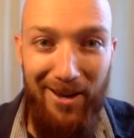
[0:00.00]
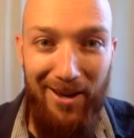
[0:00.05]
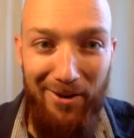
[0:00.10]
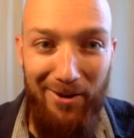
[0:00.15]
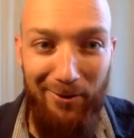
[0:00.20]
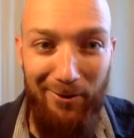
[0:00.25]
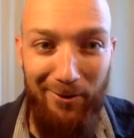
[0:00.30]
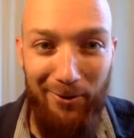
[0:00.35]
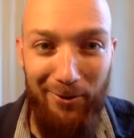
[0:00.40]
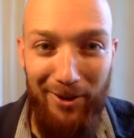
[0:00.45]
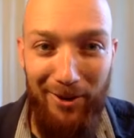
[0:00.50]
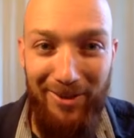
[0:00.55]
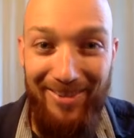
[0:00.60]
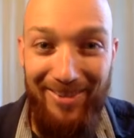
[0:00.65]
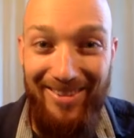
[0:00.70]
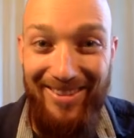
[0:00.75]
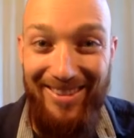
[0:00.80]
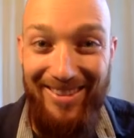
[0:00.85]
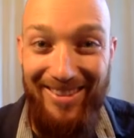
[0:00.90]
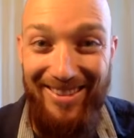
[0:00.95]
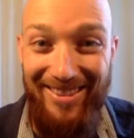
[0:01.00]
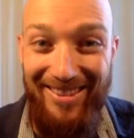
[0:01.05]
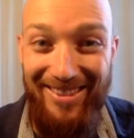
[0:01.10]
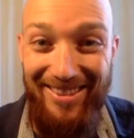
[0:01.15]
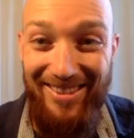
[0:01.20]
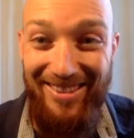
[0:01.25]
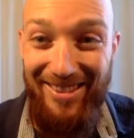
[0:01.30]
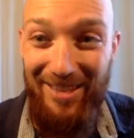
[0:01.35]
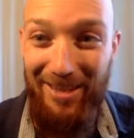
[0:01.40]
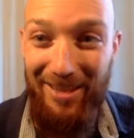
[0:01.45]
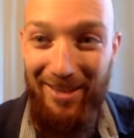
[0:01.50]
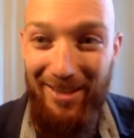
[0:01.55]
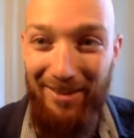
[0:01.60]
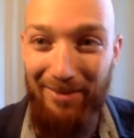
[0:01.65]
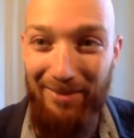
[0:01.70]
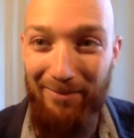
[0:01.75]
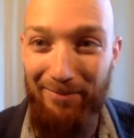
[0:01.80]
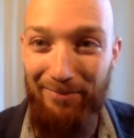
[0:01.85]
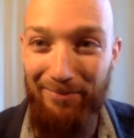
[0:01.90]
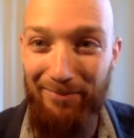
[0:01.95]
All right.
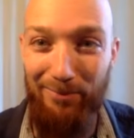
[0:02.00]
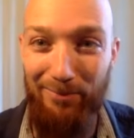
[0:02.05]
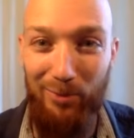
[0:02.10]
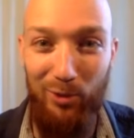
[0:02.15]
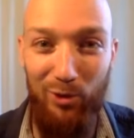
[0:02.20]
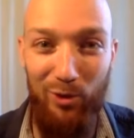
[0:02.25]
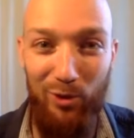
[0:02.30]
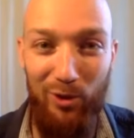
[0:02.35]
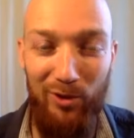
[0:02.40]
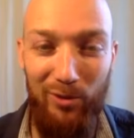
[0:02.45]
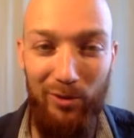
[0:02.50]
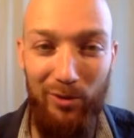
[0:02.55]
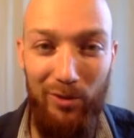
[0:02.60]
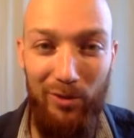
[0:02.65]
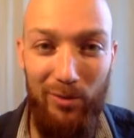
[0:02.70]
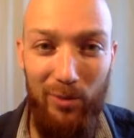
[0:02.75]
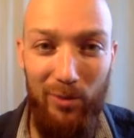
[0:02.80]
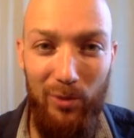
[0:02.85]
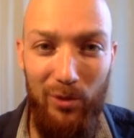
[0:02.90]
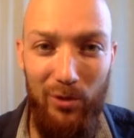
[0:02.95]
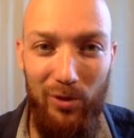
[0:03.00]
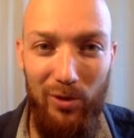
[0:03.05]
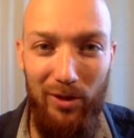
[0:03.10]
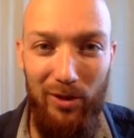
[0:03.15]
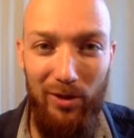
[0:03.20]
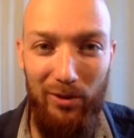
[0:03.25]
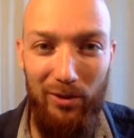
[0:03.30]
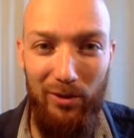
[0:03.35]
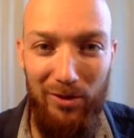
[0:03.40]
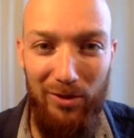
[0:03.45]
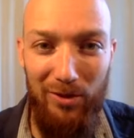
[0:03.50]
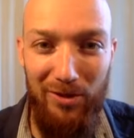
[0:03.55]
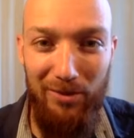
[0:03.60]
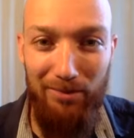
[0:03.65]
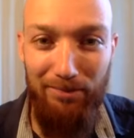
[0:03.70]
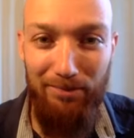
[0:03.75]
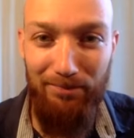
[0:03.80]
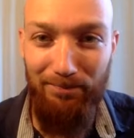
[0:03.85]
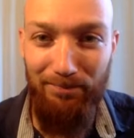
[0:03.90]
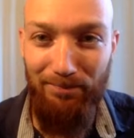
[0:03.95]
Bonjour à tous, bonsoir à tous.
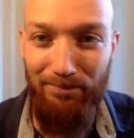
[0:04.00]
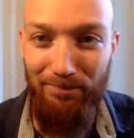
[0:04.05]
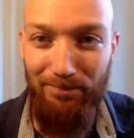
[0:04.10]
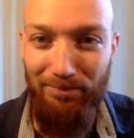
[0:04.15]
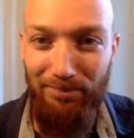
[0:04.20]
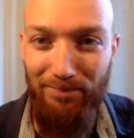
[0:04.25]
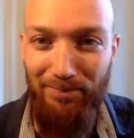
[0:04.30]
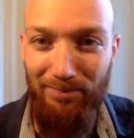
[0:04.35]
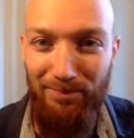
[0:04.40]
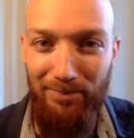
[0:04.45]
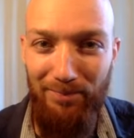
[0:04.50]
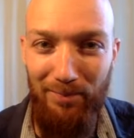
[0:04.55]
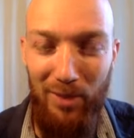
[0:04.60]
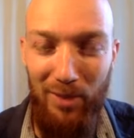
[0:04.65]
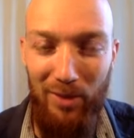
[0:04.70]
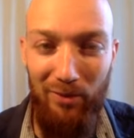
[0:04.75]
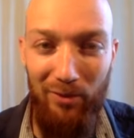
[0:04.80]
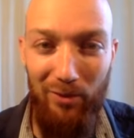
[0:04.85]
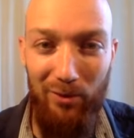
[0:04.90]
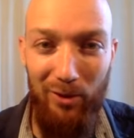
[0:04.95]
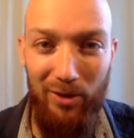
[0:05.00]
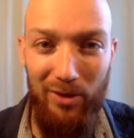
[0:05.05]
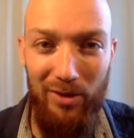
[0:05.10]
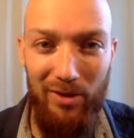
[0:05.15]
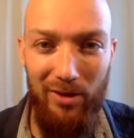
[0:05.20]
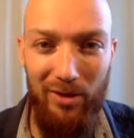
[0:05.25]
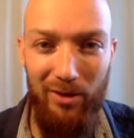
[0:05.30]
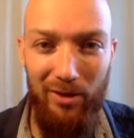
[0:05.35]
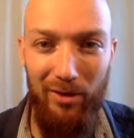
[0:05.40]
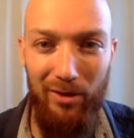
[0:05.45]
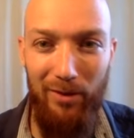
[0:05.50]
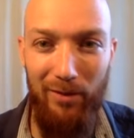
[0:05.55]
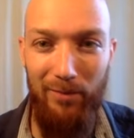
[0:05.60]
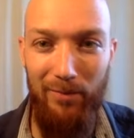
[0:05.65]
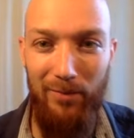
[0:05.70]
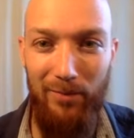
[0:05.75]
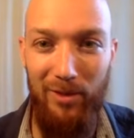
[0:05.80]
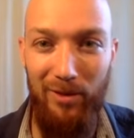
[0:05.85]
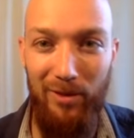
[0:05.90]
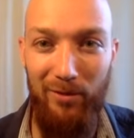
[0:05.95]
Bienvenue à
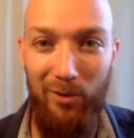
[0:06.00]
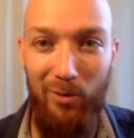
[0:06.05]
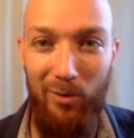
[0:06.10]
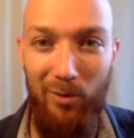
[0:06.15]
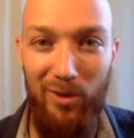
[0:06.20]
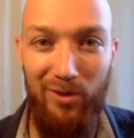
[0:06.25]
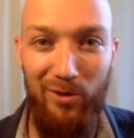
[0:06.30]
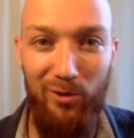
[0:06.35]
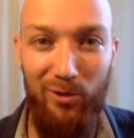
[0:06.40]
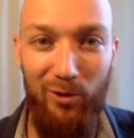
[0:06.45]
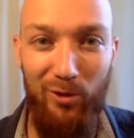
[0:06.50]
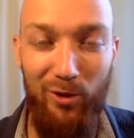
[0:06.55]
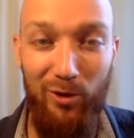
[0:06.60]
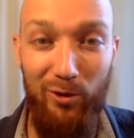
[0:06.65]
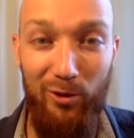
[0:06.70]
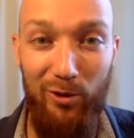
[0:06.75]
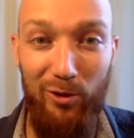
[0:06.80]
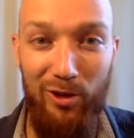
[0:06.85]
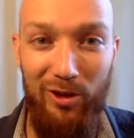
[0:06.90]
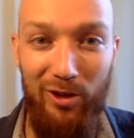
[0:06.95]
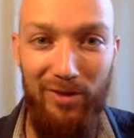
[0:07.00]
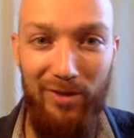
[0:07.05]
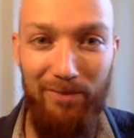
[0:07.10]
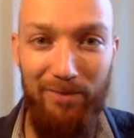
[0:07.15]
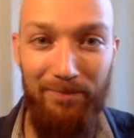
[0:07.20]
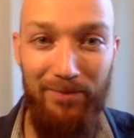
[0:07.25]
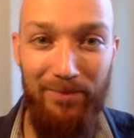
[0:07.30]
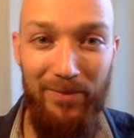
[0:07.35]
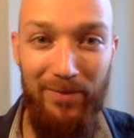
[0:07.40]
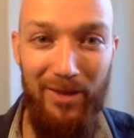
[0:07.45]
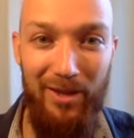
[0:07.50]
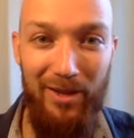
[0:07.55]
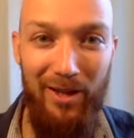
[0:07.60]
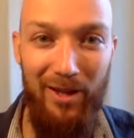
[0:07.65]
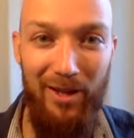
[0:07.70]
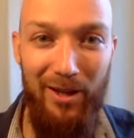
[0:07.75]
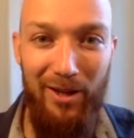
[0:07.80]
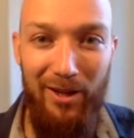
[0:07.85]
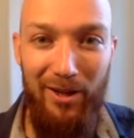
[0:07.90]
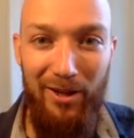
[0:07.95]
cette formation de Kujin
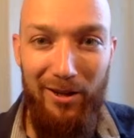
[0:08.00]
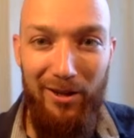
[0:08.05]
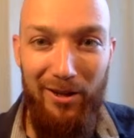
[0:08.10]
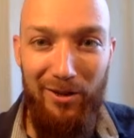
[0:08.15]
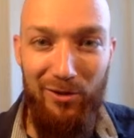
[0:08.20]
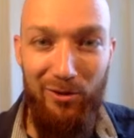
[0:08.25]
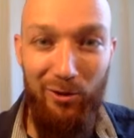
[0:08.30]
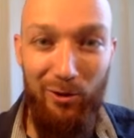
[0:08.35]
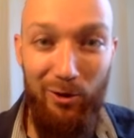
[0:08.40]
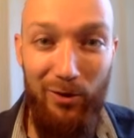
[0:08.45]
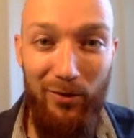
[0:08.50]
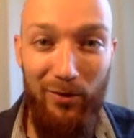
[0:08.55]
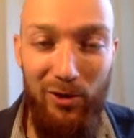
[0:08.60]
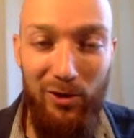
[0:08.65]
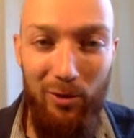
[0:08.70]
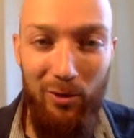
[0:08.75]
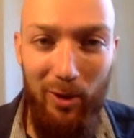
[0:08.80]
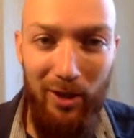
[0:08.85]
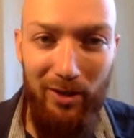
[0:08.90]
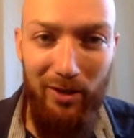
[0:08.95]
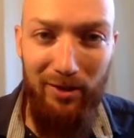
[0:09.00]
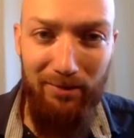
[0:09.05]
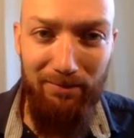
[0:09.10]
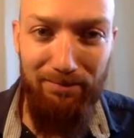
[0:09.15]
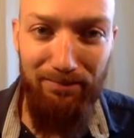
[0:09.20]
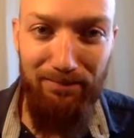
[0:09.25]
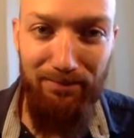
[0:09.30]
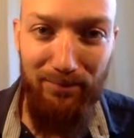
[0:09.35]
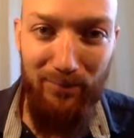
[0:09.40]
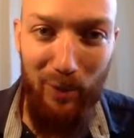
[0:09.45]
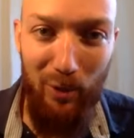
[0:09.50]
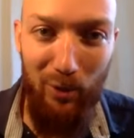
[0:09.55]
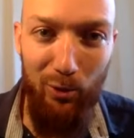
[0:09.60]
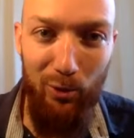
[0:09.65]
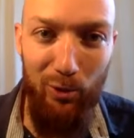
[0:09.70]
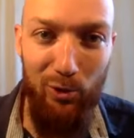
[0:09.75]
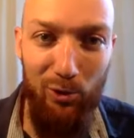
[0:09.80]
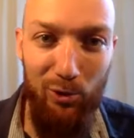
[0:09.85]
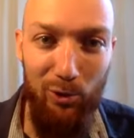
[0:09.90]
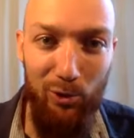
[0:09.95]
sur neuf semaines
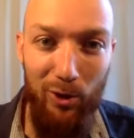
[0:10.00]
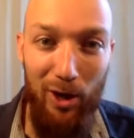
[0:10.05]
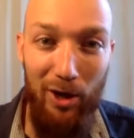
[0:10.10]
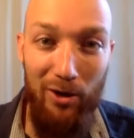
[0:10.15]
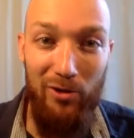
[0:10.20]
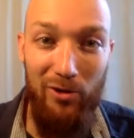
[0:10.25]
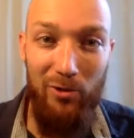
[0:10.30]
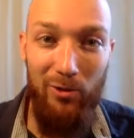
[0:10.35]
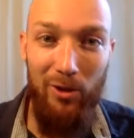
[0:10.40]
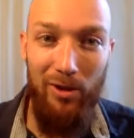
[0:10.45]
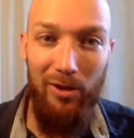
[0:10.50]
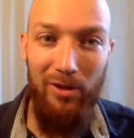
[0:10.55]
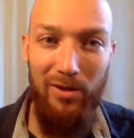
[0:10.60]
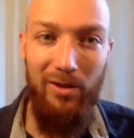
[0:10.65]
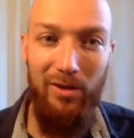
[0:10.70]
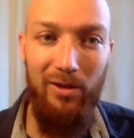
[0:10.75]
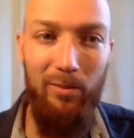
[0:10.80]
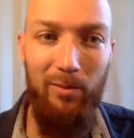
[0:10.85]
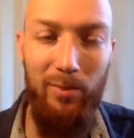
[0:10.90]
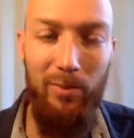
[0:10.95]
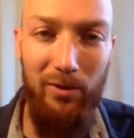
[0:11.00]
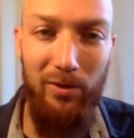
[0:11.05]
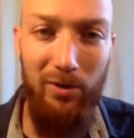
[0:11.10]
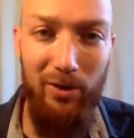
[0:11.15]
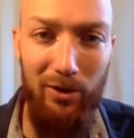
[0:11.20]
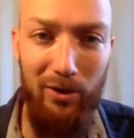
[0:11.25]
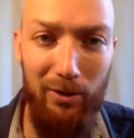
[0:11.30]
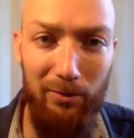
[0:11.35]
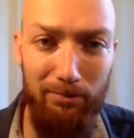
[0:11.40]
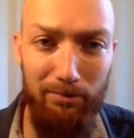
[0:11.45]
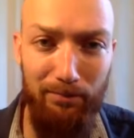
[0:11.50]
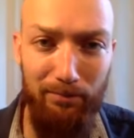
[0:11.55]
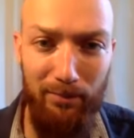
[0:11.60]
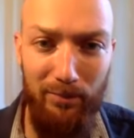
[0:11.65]
ou sur un soir, ça dépend de,